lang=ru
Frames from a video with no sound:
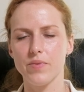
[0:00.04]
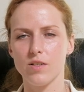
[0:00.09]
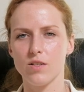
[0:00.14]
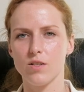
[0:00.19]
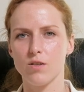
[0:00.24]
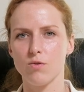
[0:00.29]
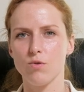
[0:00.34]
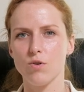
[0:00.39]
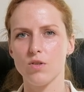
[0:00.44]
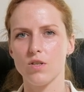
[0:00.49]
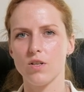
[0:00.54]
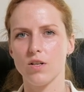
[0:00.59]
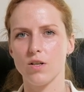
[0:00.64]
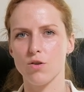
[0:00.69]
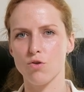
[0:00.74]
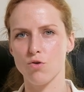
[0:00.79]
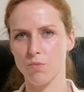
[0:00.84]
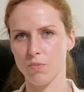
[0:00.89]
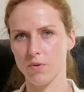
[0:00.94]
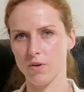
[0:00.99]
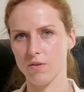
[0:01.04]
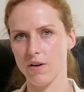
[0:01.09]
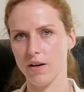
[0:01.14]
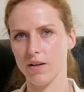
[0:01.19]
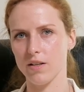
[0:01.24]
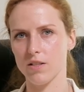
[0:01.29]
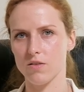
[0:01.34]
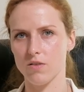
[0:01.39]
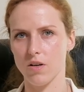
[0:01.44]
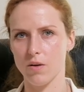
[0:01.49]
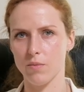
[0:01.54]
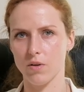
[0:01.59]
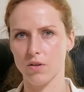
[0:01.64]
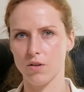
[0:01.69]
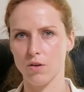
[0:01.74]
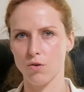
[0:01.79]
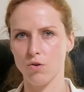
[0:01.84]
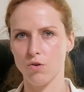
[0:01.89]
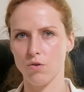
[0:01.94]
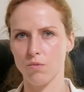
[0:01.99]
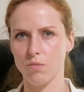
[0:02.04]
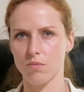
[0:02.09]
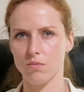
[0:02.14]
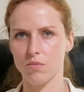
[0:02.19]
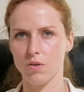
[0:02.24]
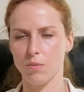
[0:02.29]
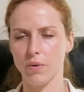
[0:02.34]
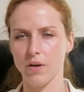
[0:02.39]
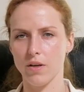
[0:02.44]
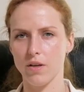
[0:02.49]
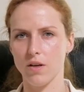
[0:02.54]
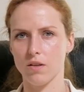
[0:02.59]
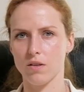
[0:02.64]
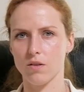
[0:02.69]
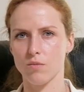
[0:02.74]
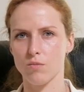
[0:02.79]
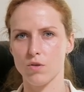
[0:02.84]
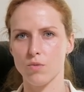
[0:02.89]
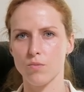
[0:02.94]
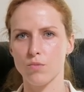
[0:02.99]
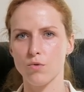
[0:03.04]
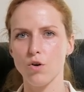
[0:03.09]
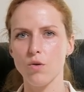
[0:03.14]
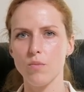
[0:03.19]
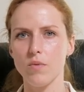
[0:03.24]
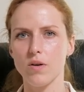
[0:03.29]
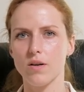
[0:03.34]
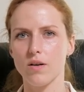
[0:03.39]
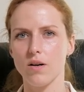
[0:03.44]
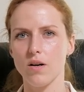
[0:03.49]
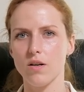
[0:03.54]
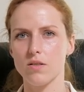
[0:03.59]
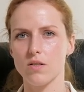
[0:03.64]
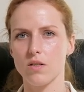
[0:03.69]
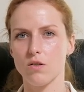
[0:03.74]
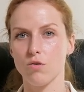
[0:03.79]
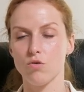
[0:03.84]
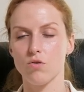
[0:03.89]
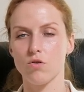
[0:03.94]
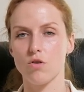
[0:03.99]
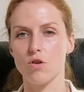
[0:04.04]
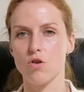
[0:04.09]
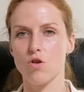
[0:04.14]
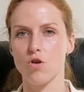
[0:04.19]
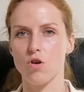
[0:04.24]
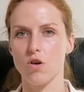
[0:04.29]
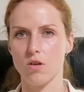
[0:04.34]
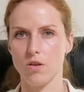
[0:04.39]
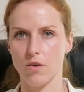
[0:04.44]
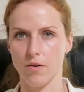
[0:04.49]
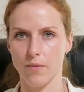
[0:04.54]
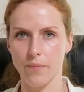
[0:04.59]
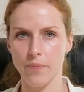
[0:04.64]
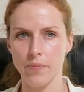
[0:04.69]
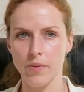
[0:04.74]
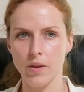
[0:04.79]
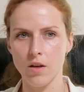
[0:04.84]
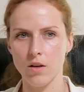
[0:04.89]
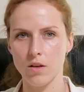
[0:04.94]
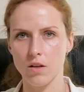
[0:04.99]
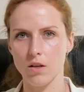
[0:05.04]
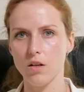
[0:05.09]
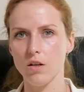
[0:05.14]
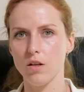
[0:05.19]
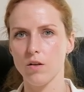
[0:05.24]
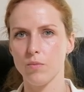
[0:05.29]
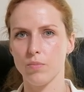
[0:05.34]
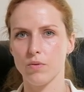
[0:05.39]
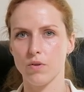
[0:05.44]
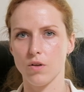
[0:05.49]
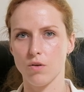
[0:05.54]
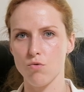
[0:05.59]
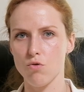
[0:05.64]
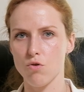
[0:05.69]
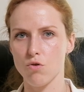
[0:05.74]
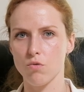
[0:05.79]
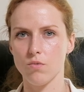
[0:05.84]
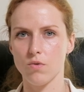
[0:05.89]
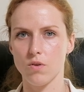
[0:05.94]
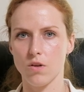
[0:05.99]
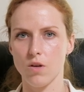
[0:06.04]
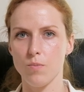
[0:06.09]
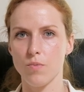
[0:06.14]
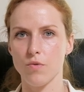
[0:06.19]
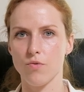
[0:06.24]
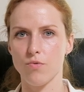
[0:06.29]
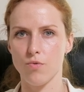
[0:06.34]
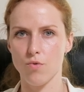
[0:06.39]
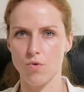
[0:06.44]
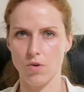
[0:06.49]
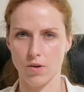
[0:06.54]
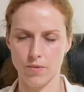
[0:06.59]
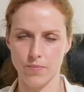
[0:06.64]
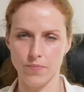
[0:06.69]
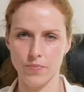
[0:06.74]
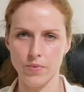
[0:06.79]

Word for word: Сегодня я хочу поговорить с вами о таком неприятном симптоме, как слезотечение или по-научному эпифора.